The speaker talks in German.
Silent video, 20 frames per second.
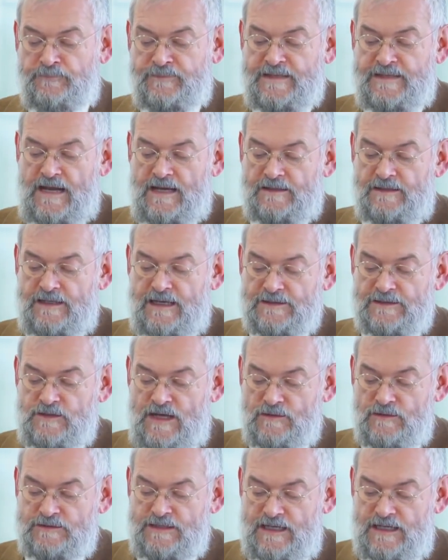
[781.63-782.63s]
Ja,
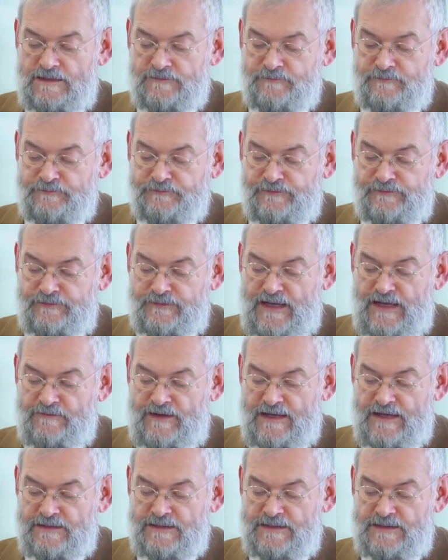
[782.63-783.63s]
also auch da
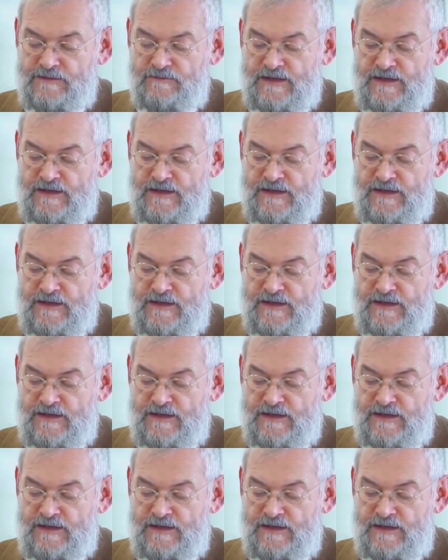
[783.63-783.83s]
erwähnt er die